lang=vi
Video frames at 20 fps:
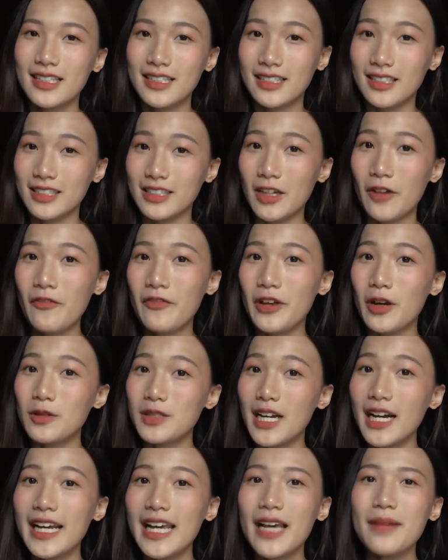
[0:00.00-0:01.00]
ở trong phiếu
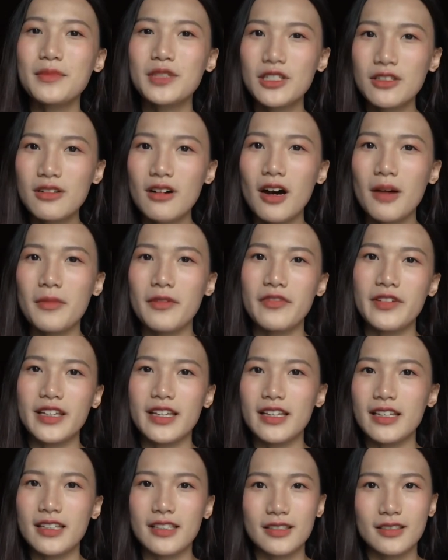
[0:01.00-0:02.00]
trắc nghiệm chưa bởi
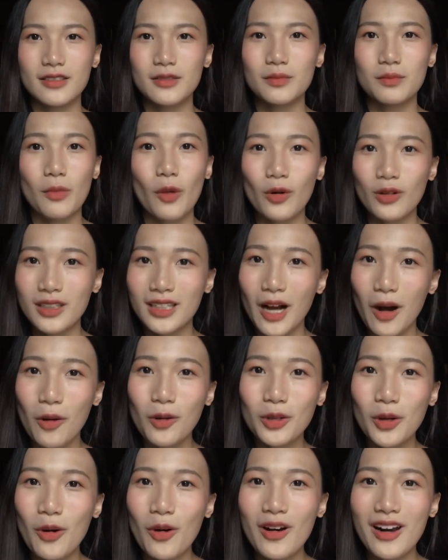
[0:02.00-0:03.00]
vì một
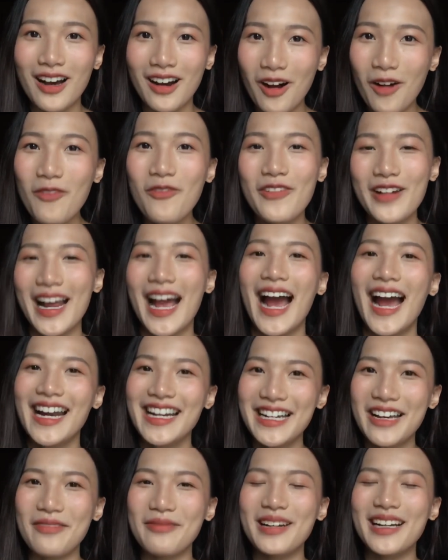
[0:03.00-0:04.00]
câu thôi là 0,2
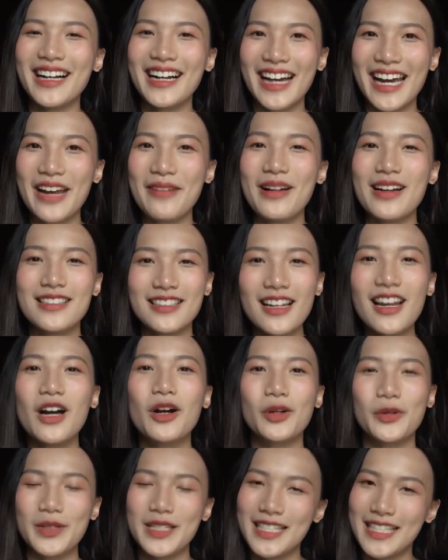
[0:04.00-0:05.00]
điểm đấy các em ạ rất
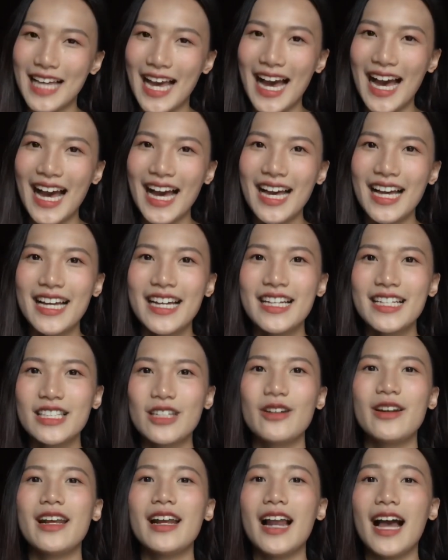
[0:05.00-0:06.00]
là quý giá
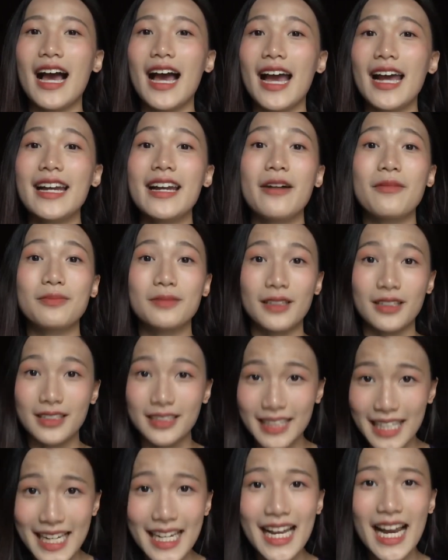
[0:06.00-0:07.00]
cho nên là hãy đọc thật
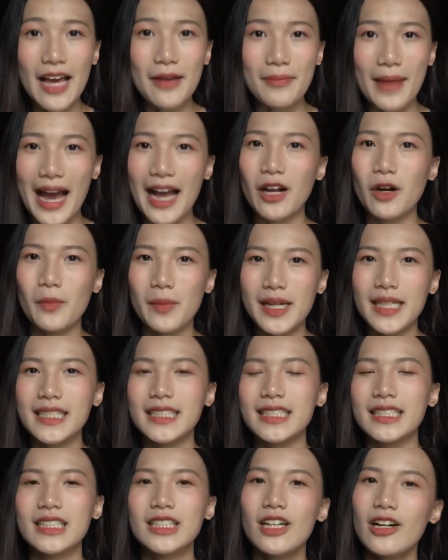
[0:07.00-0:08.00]
kỹ lại bài của
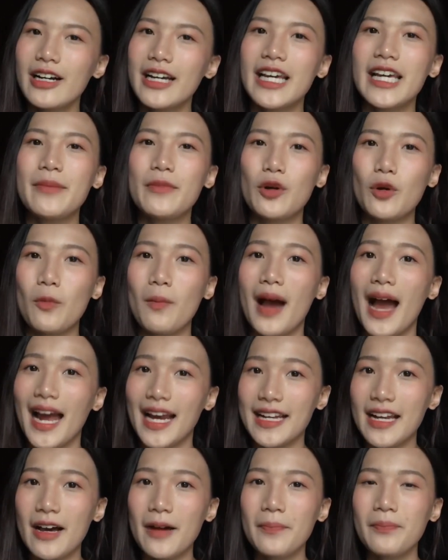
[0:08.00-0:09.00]
mình trước khi mà nộp
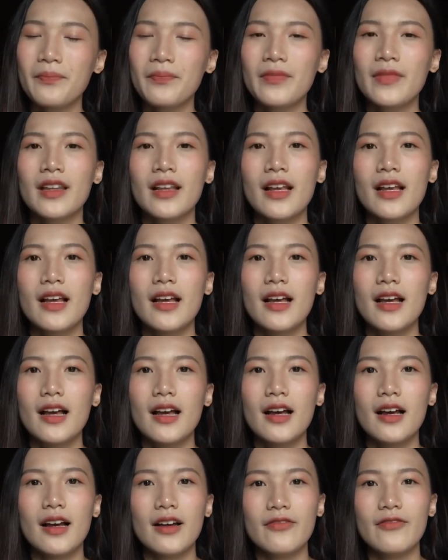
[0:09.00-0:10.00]
bài nhá
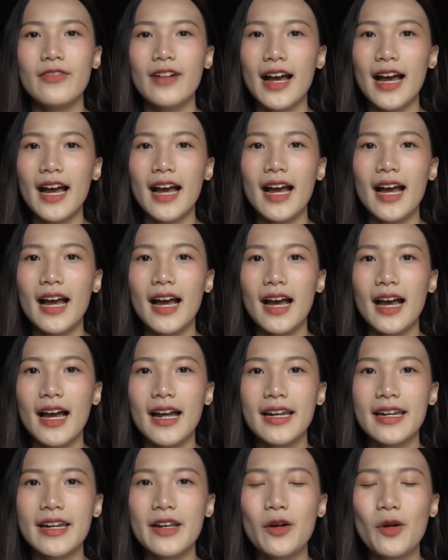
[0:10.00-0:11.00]

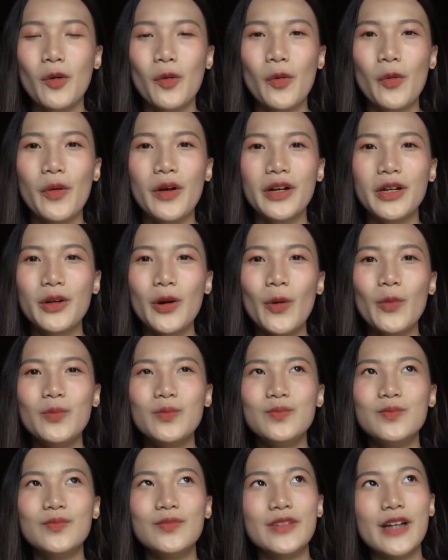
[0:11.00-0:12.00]
và điều cuối
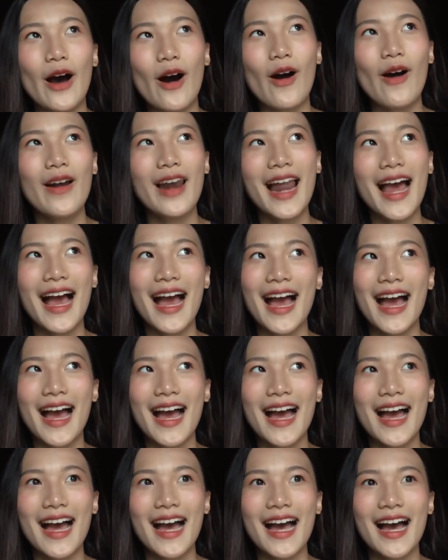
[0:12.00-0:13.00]
cùng đó
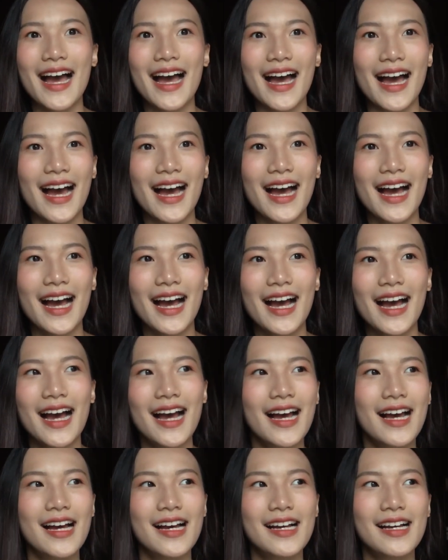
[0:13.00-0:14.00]
là
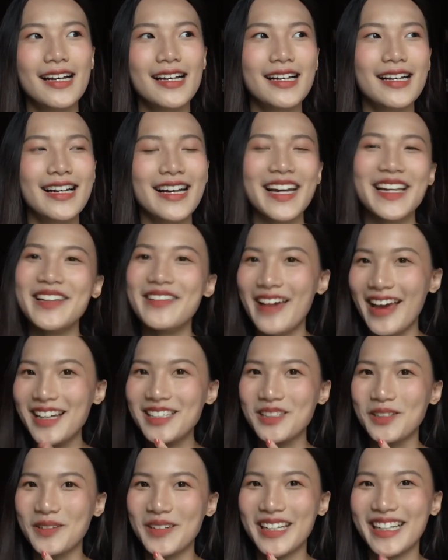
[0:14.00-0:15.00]
hình như
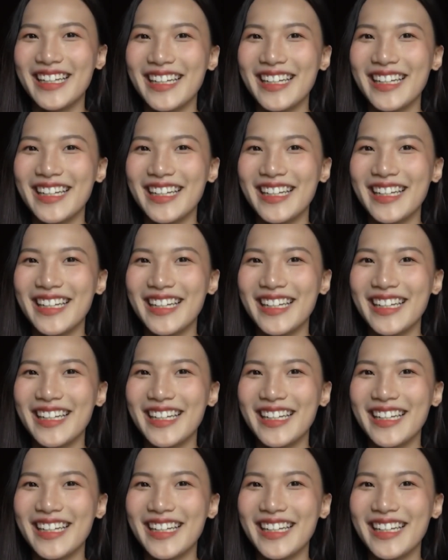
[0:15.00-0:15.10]
hết rồi